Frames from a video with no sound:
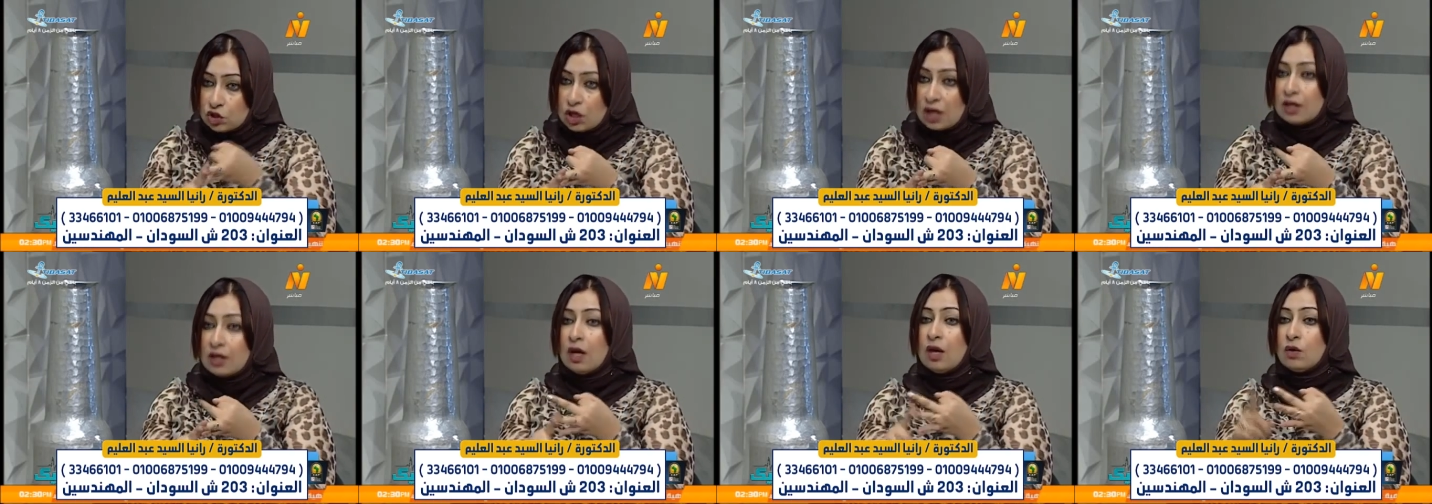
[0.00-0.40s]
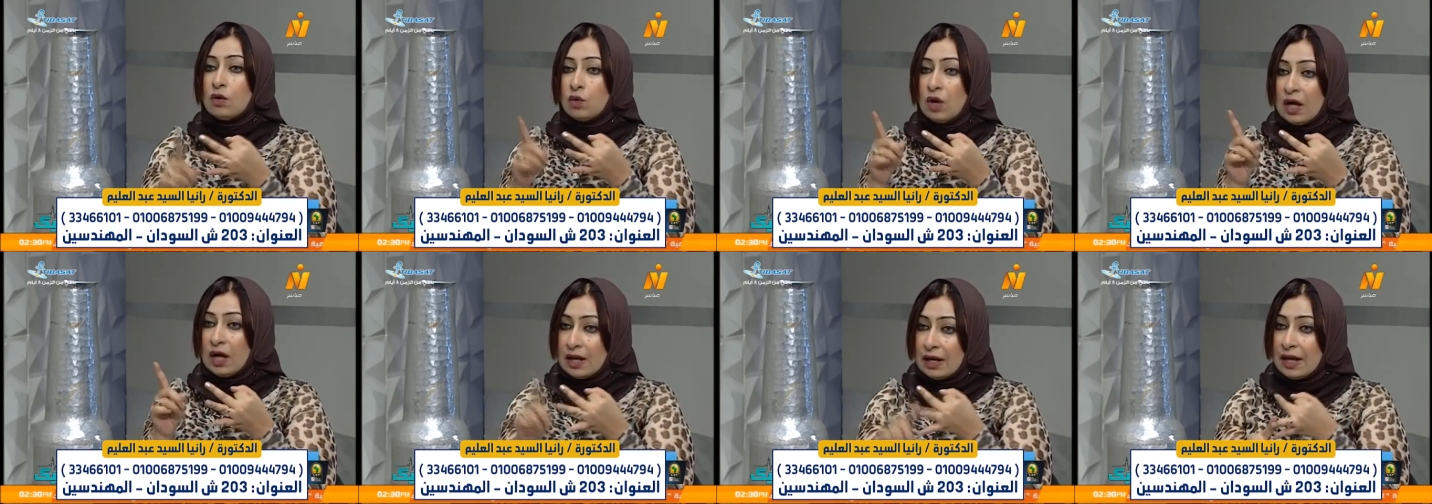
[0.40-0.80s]

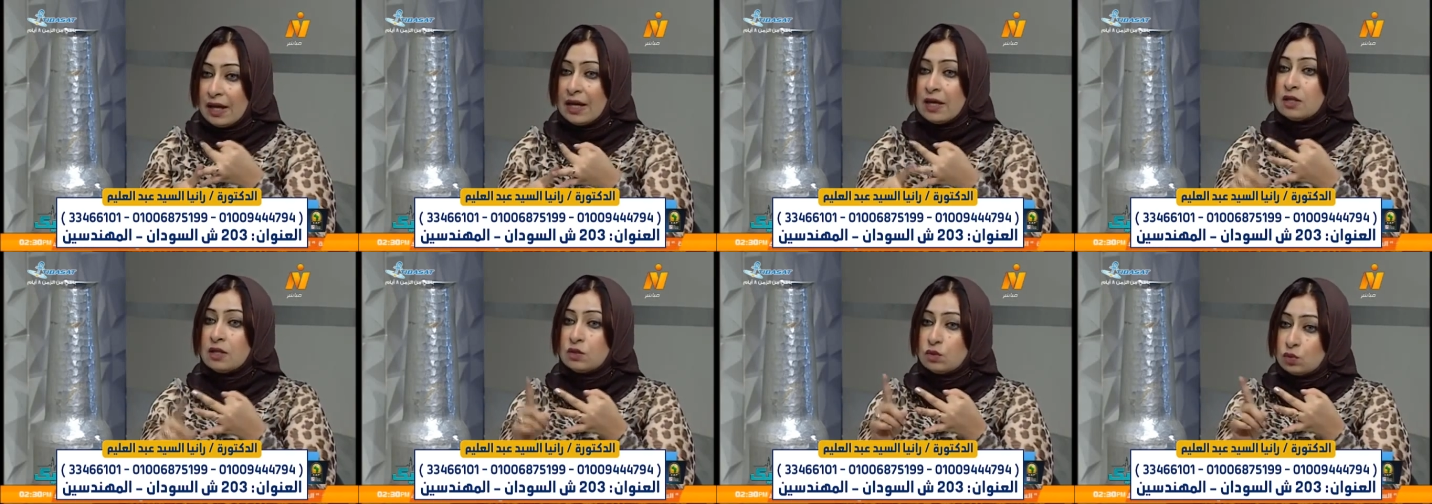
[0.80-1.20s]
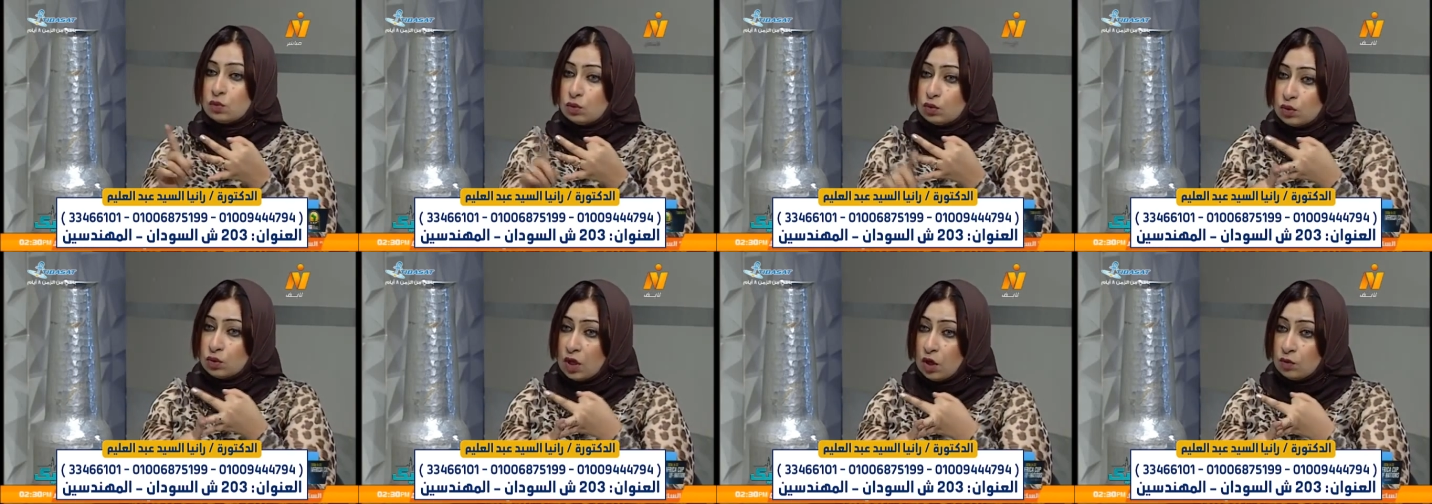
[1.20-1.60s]
المرحلة وفي حاجة
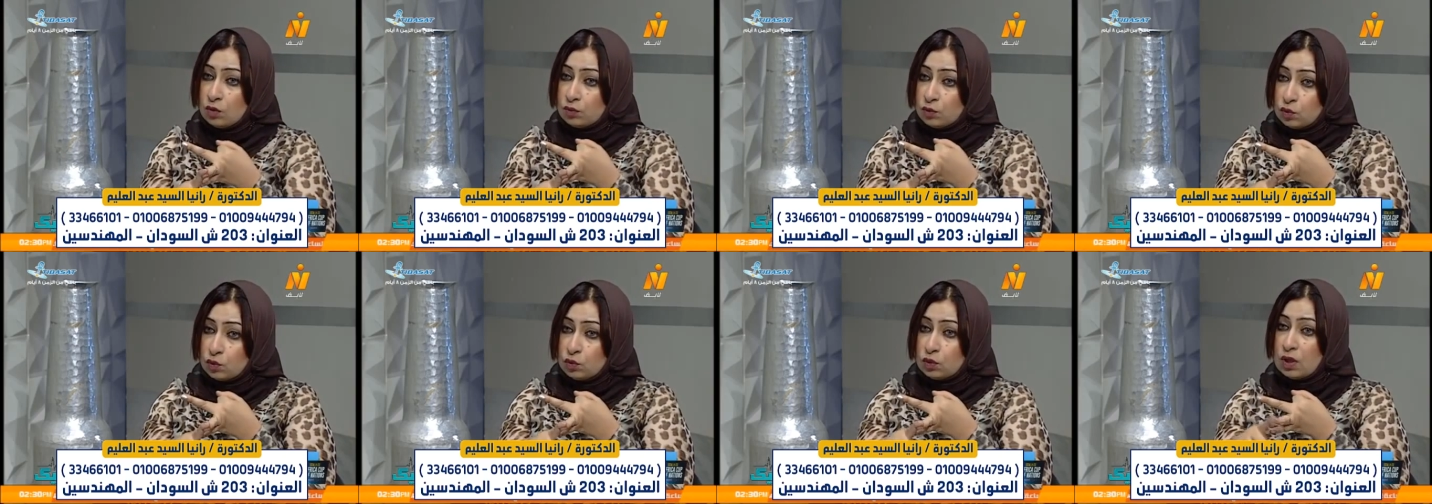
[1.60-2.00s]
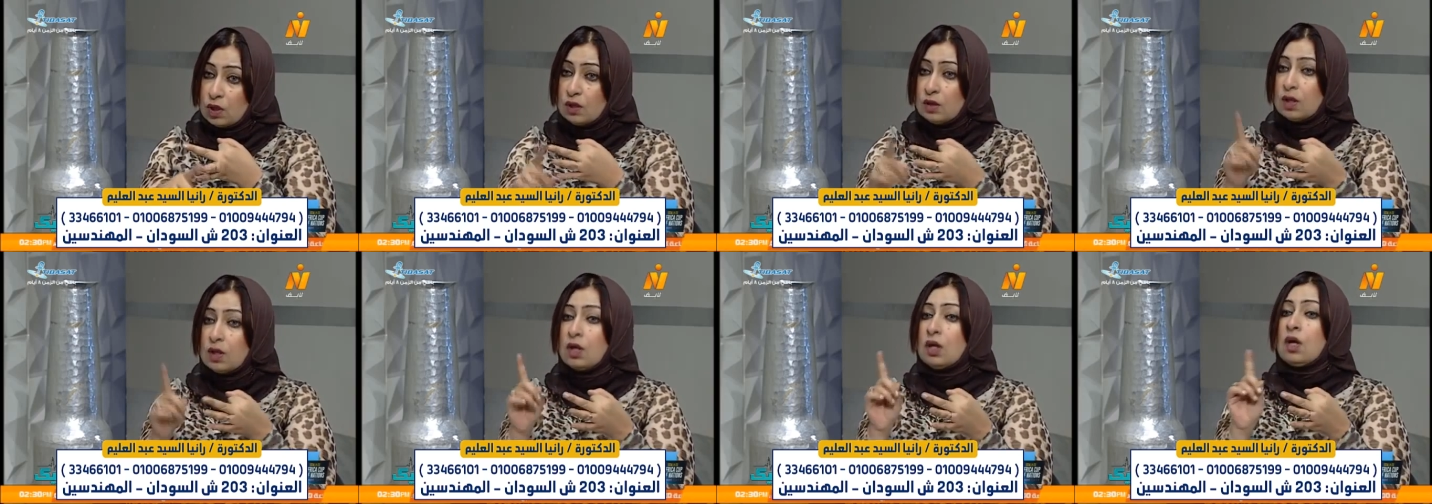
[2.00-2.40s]
اسمها هايبرسيزيا
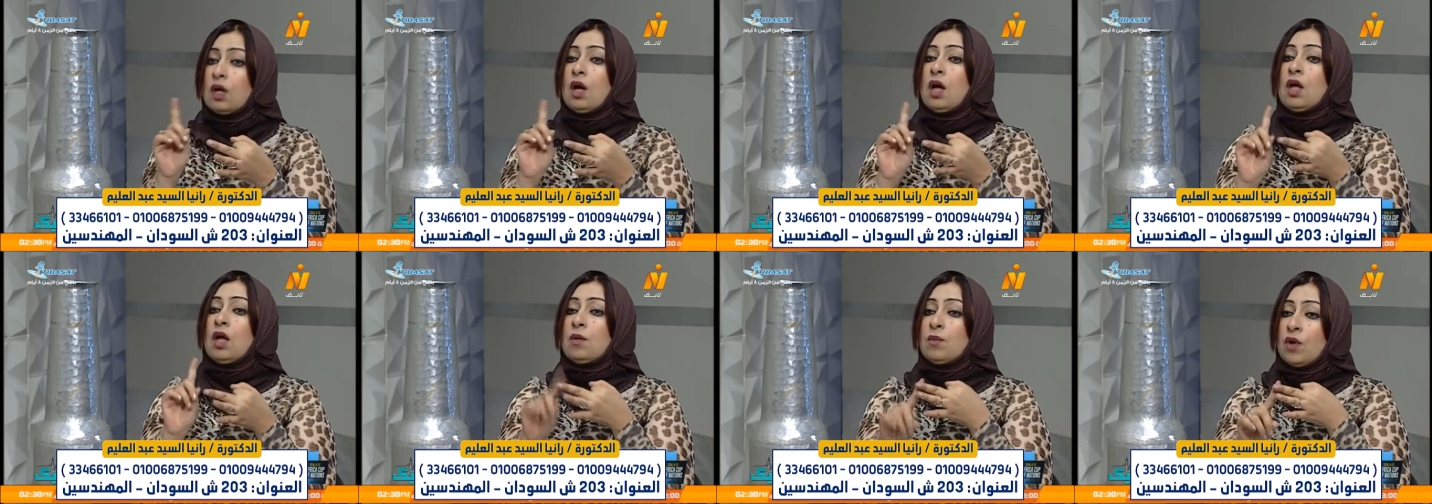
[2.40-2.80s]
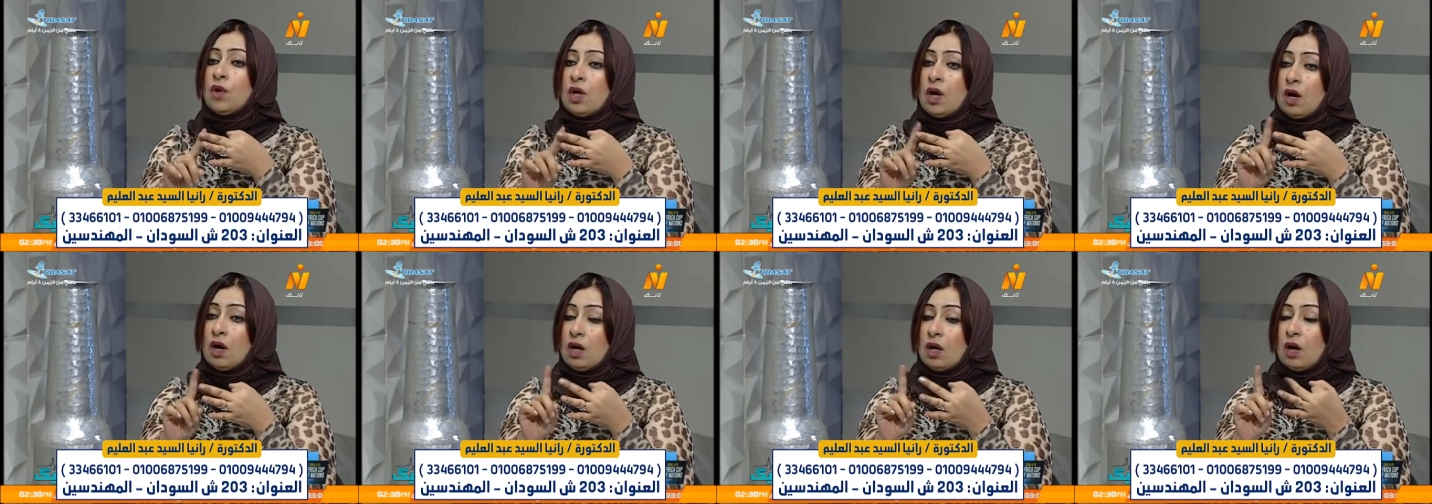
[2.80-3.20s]
انه الإحساس يبقى
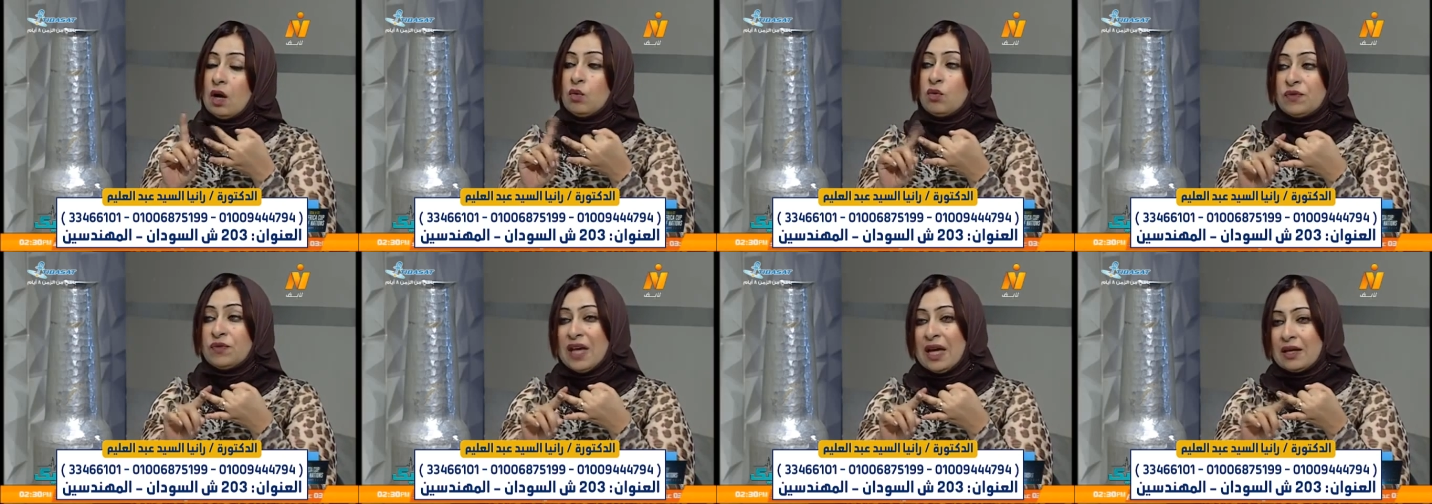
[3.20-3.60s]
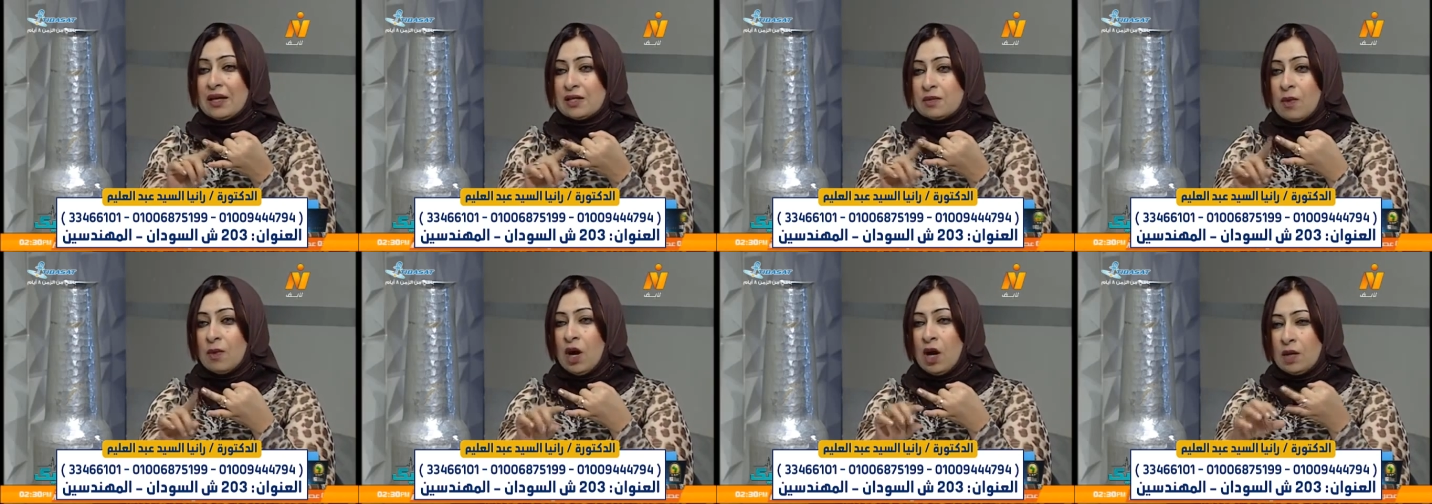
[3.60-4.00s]
عالي كأنه في
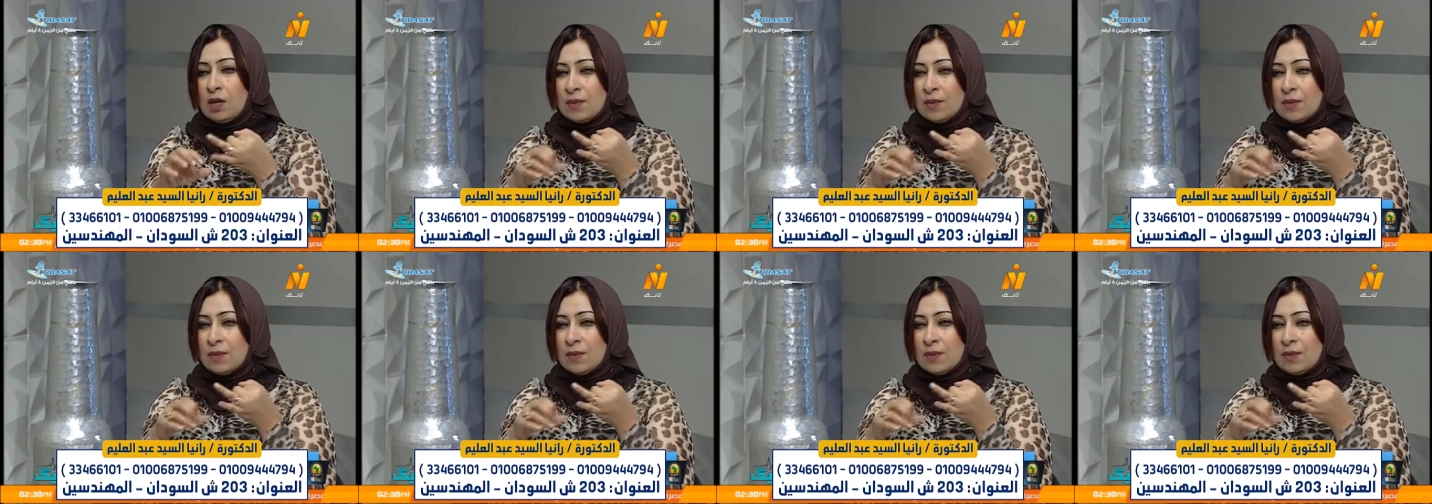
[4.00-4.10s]
كهرباء